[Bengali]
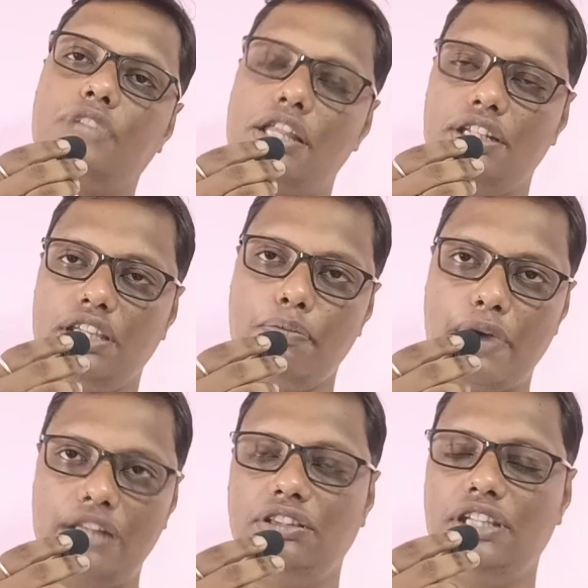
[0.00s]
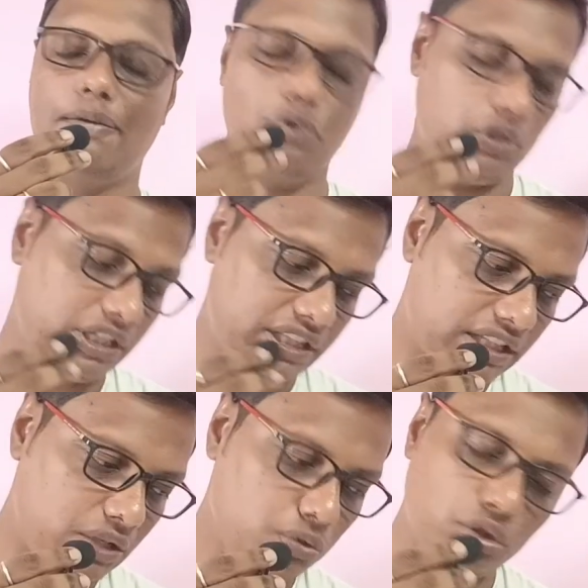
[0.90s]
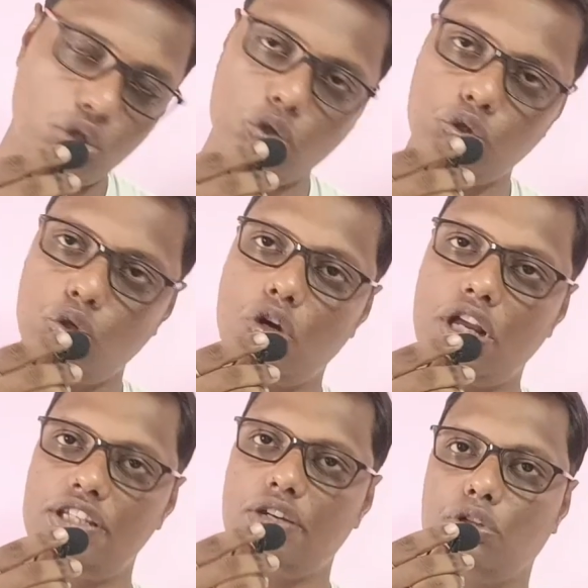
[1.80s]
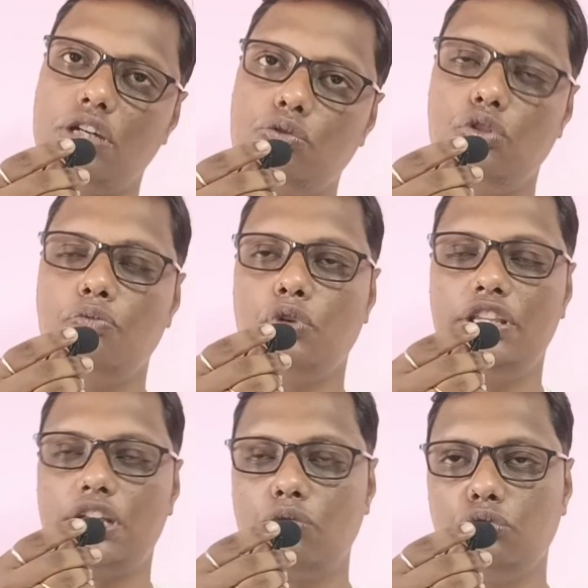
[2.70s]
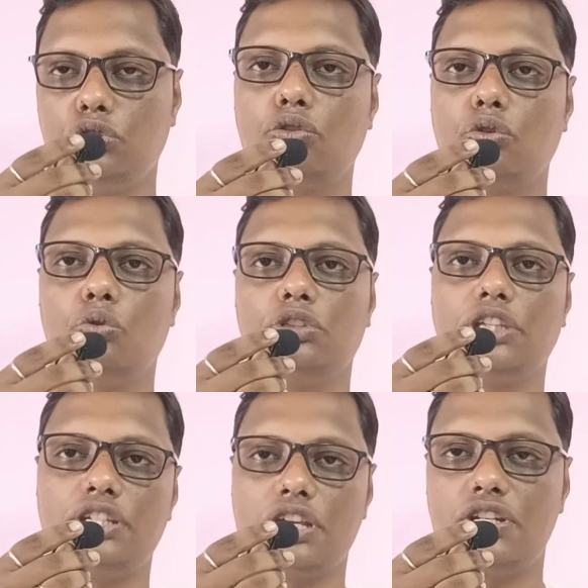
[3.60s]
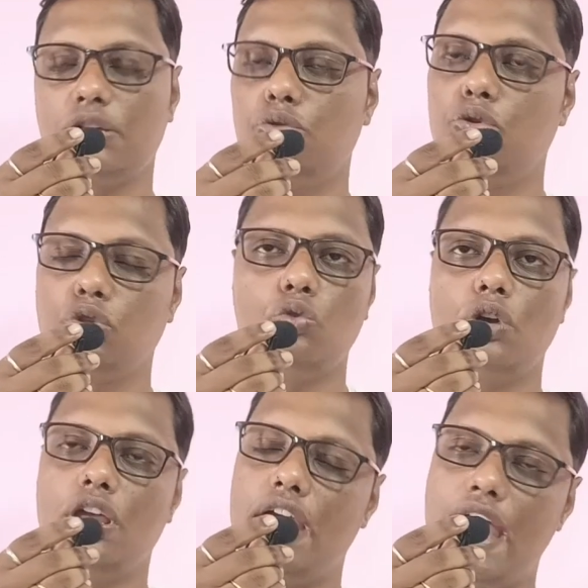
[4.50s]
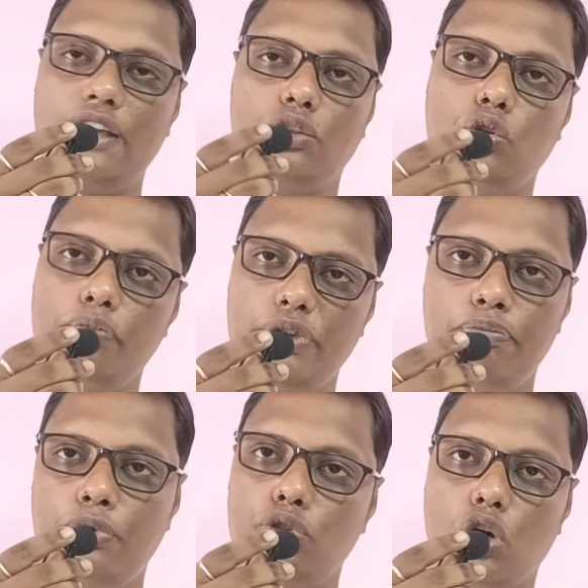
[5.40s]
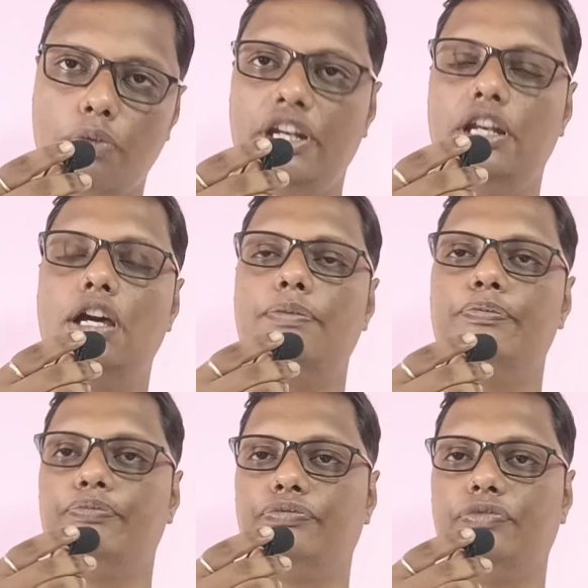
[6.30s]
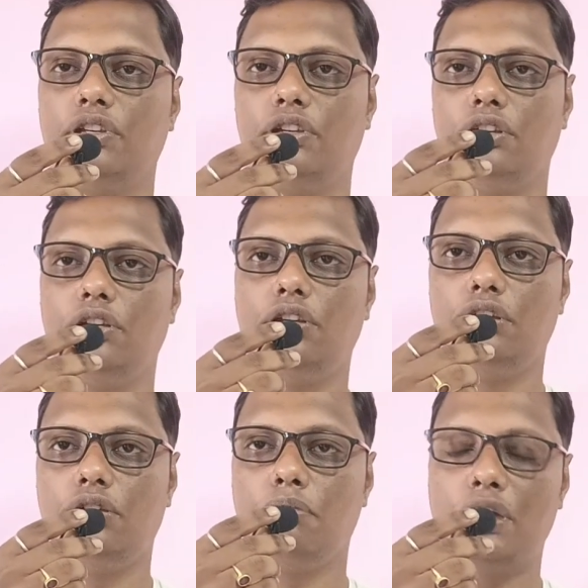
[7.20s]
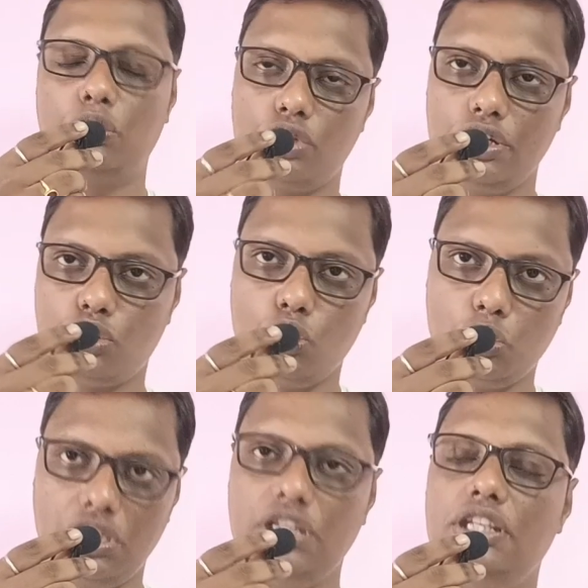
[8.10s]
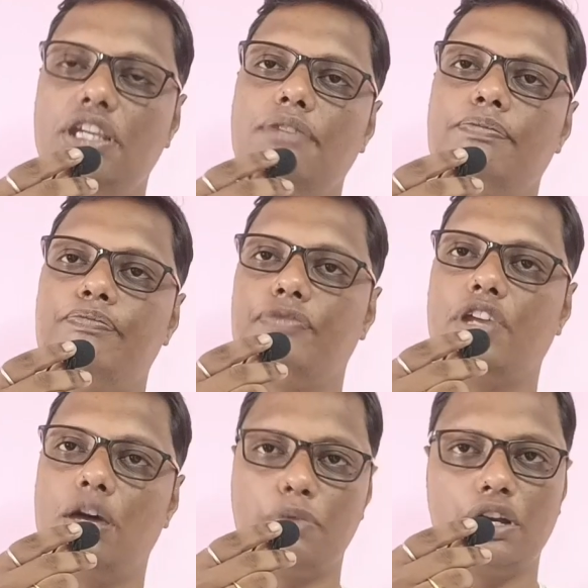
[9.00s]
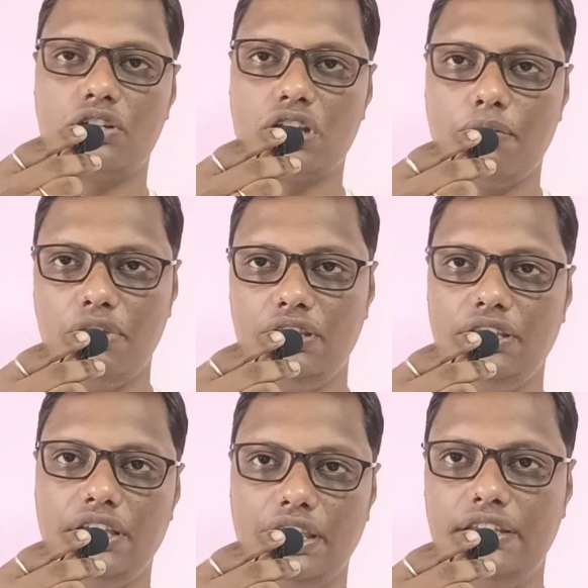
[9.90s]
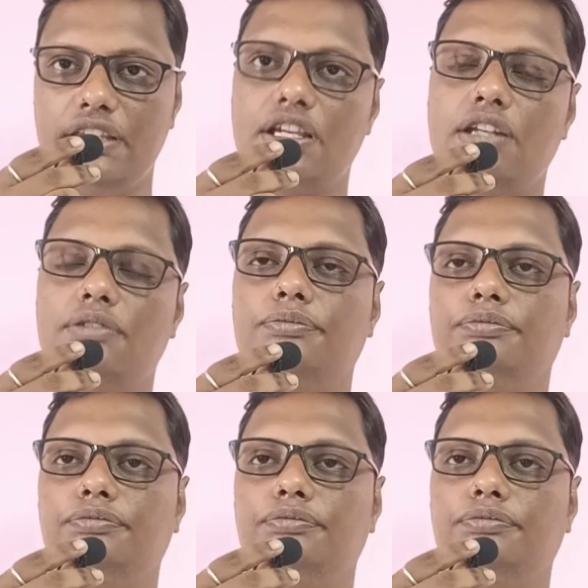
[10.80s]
তাদেরকে বাদ দিয়ে এমনকি তাদের উত্তক্ত করা যে কথাগুলো বলে তারা উত্তক্ত করতে চায় সেগুলোতেও একদম বিব্রত হবেন না মানসিক শক্তি নিয়ে আপনারা সামনের দিকে এগিয়ে যান